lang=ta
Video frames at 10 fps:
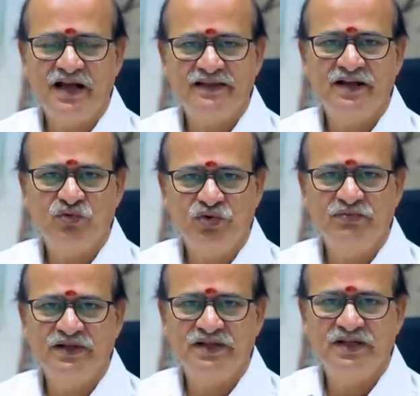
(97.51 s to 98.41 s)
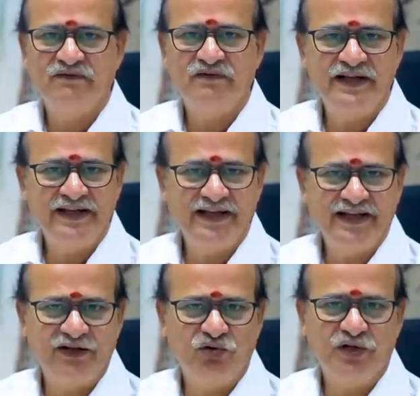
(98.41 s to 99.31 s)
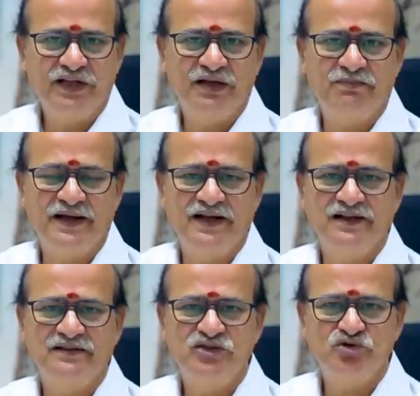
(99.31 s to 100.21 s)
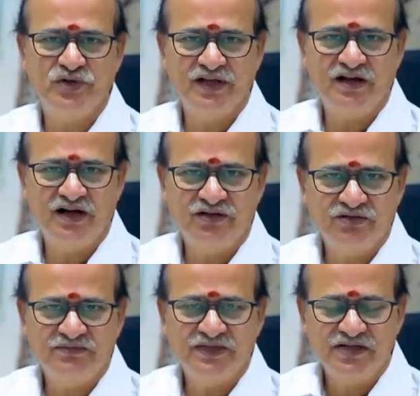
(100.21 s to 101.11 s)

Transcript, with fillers: அந்த குடும்பத்தின் விடியலை நோக்கிய பயணத்தை சுட்டி காட்டும்